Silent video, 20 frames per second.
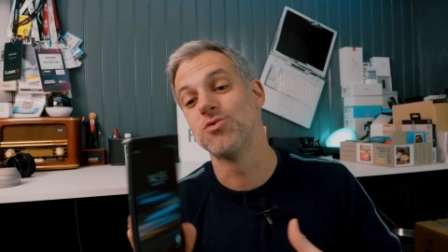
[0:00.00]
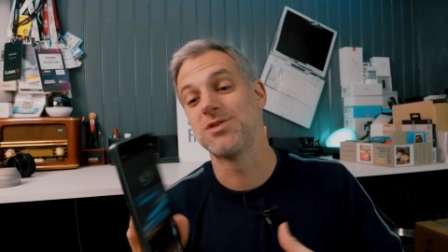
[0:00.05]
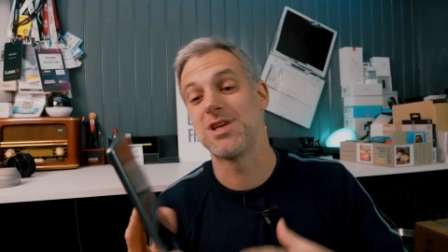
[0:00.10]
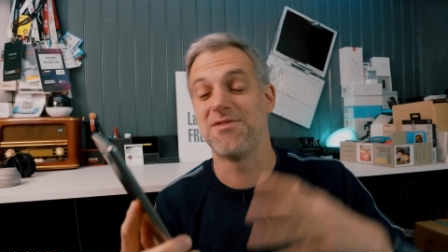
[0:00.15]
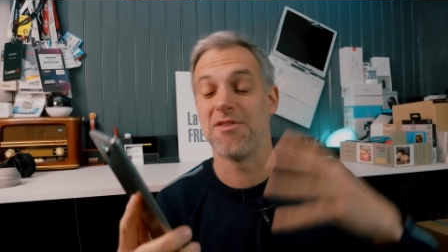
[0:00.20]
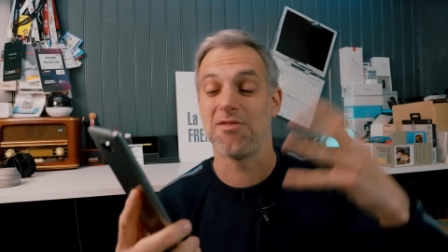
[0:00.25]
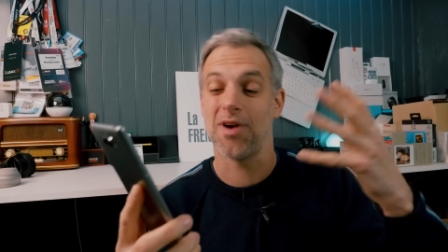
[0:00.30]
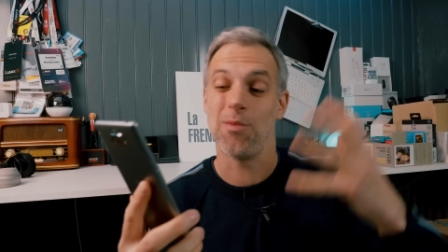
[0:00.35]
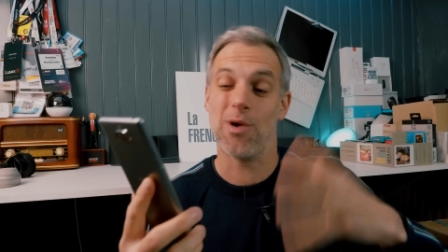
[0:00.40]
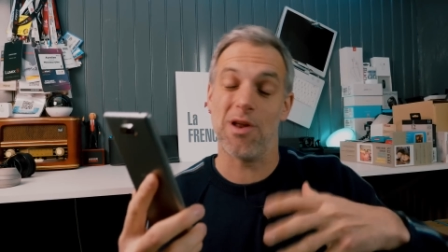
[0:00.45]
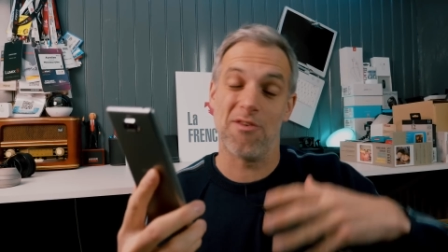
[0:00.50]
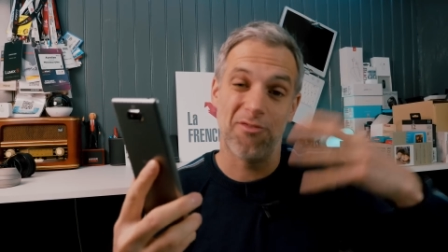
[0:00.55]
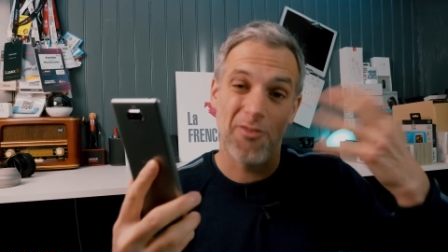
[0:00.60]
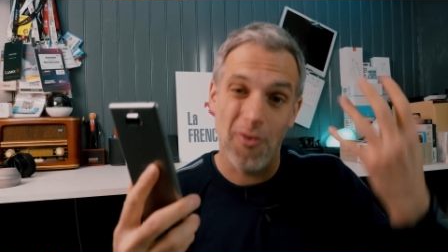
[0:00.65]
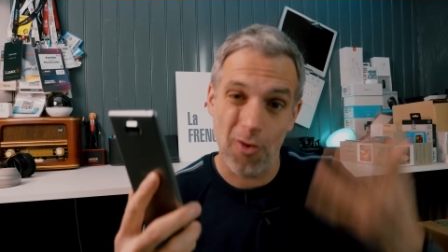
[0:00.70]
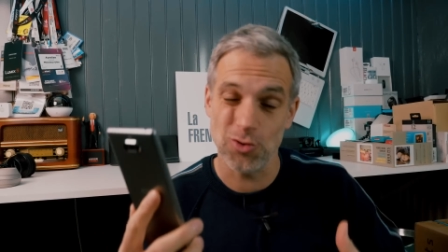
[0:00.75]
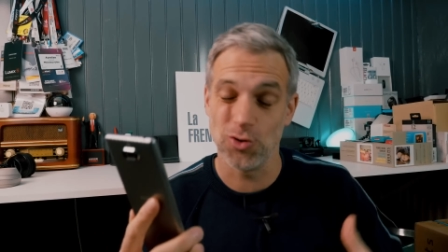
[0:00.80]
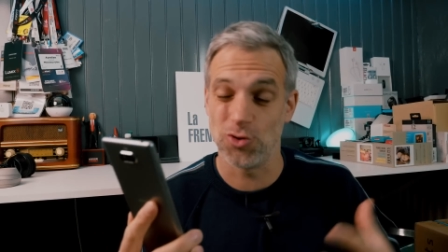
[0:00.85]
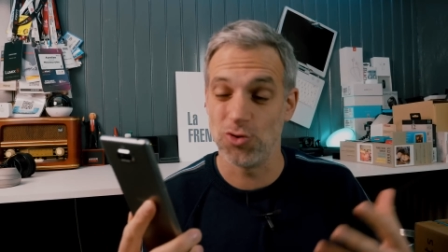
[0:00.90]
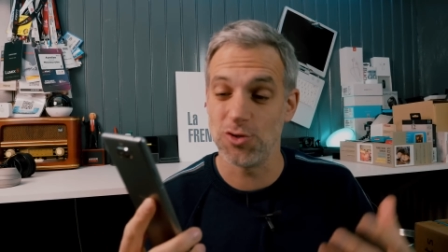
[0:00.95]
Ce qui fait vraiment la
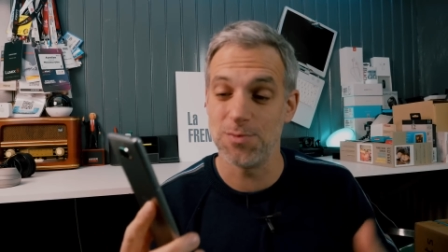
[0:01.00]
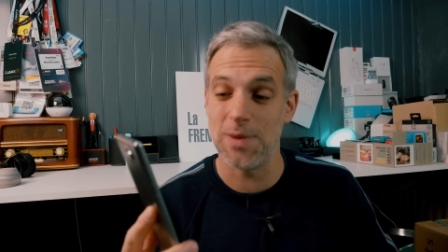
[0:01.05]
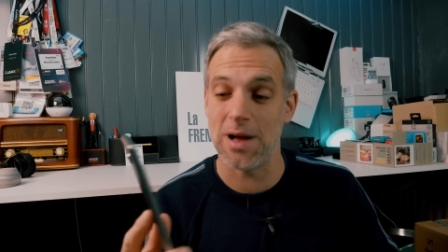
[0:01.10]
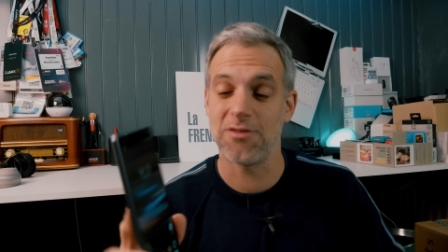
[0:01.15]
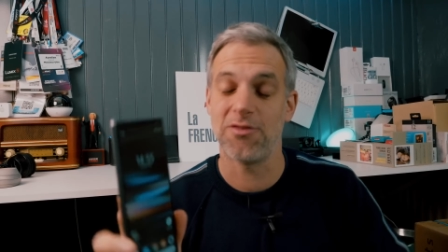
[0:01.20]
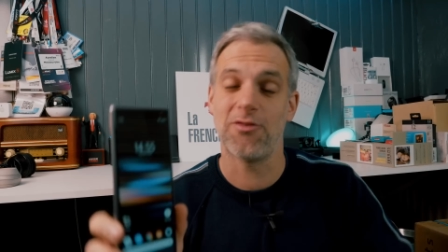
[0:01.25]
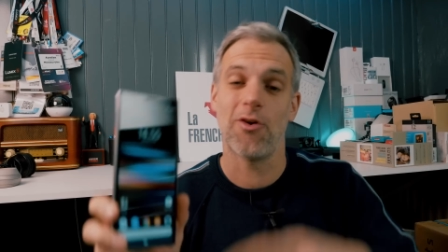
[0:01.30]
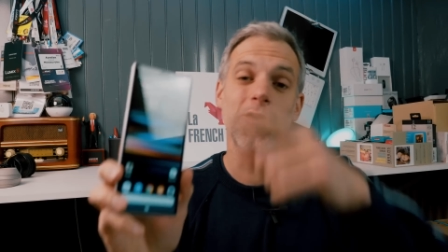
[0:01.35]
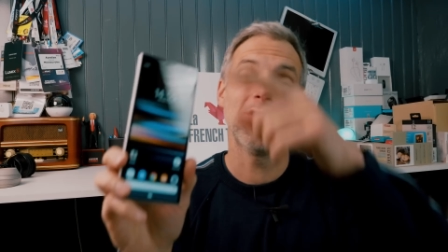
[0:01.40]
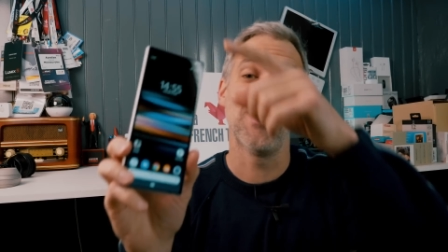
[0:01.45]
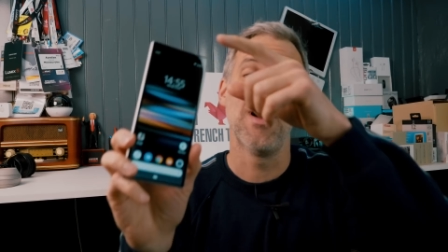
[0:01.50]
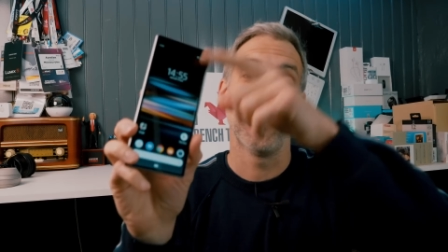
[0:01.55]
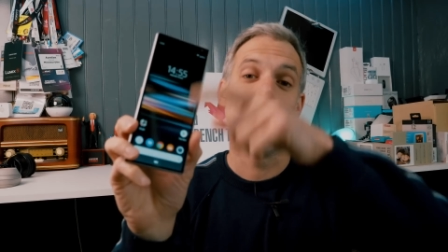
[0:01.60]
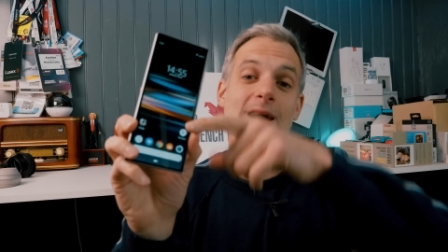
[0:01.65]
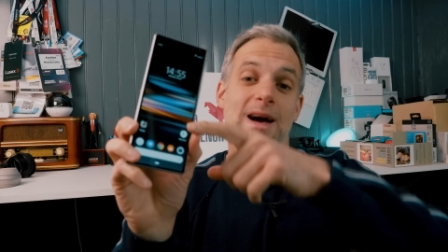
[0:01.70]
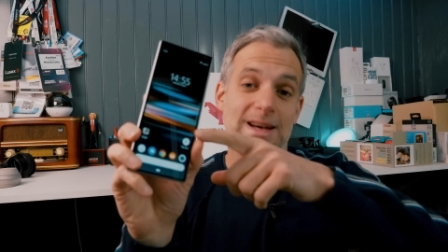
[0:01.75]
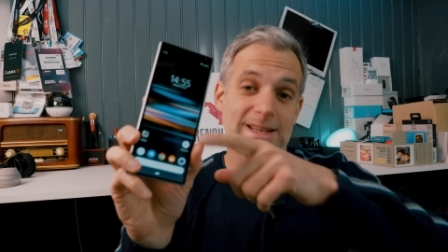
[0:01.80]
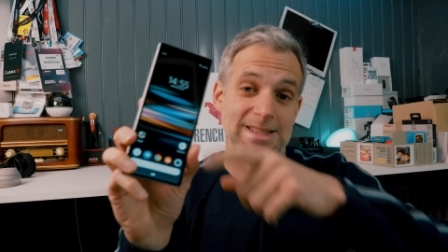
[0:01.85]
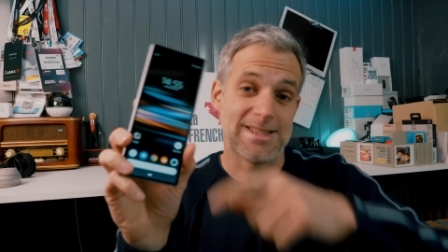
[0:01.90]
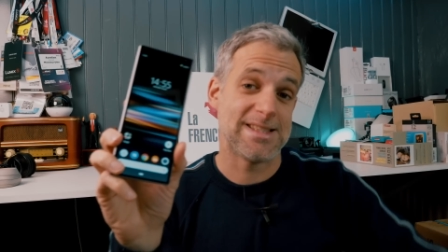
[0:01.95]
force de ce smartphone,
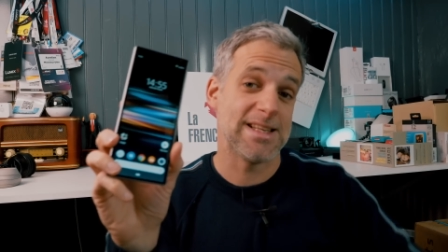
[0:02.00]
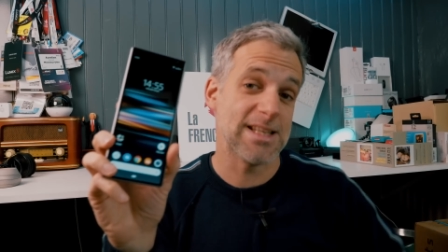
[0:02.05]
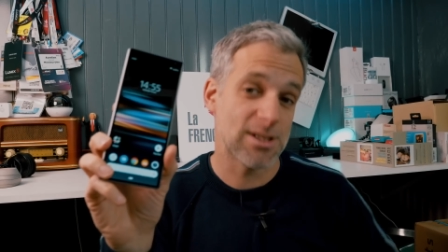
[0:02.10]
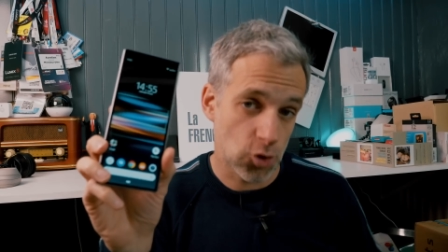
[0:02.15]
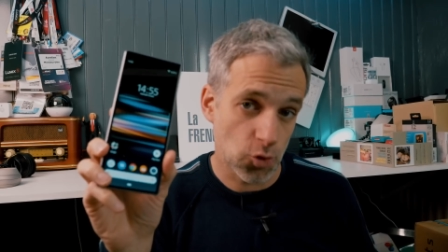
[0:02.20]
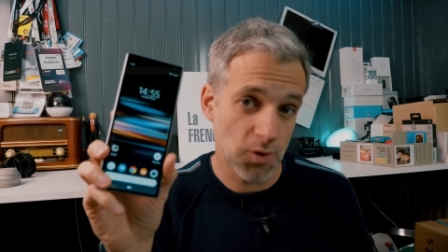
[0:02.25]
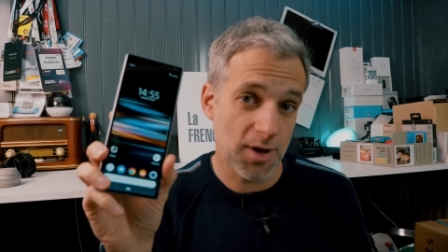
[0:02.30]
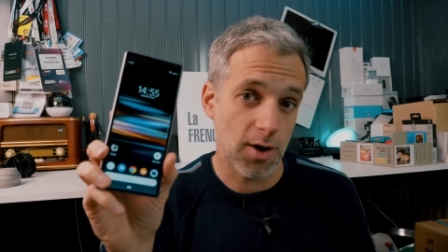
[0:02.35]
c'est son